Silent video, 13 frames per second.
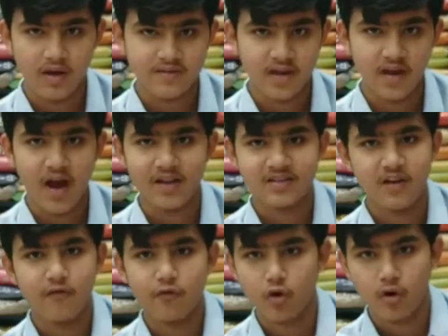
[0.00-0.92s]
ऐसा
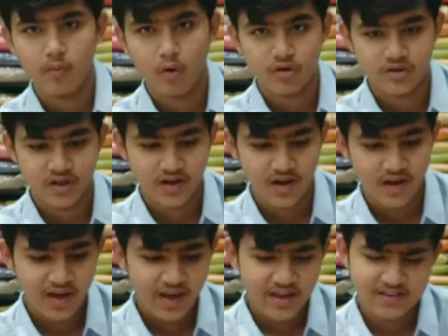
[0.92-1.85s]
आजकल फ्रॉड बहुत चल रहा है
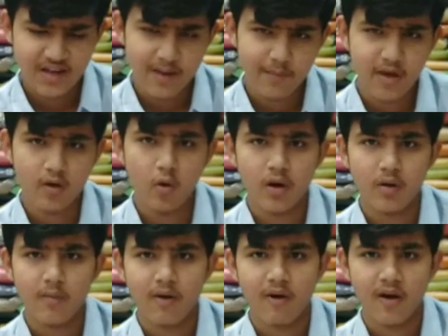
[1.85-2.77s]
इसलिए आप एक
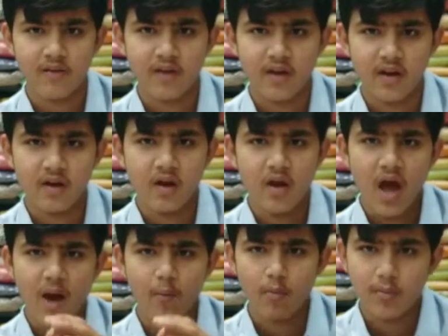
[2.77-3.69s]
ऑर्डर मंगा के देखें
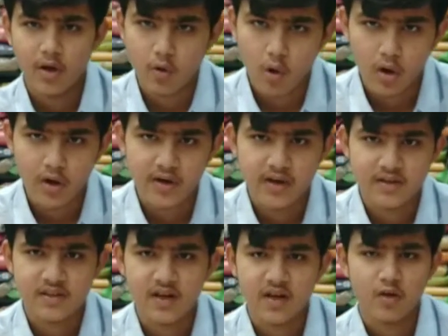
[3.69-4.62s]
आपको मेरी क्वालिटी
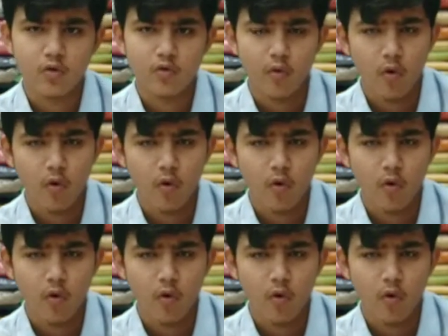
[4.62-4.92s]
अच्छी लगे तो